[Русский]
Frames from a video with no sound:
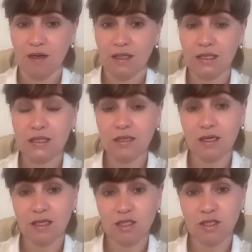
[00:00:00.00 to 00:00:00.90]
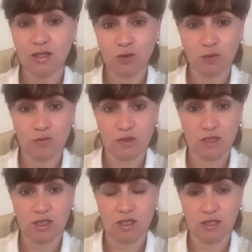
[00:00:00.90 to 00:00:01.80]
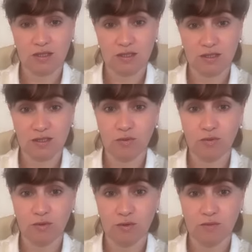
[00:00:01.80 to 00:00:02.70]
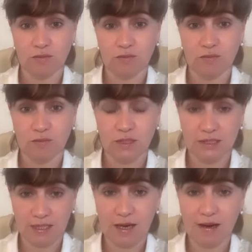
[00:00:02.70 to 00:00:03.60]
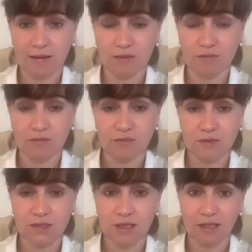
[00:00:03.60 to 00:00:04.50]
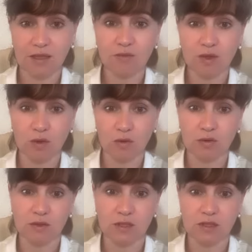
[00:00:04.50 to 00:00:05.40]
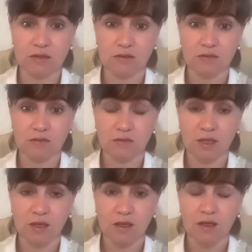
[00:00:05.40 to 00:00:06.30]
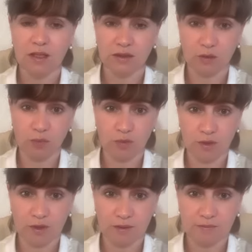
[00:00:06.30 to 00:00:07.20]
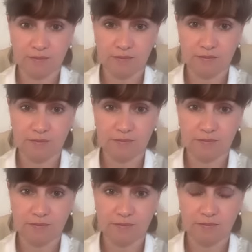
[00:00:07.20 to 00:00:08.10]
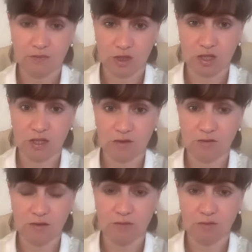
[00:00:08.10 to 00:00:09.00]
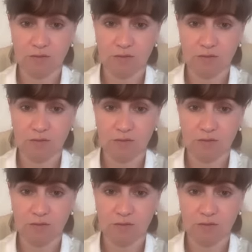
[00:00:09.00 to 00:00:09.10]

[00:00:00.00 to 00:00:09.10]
И не каждый готов встречаться с собой, с реальным, с таким, какой он есть. Это больно чаще всего.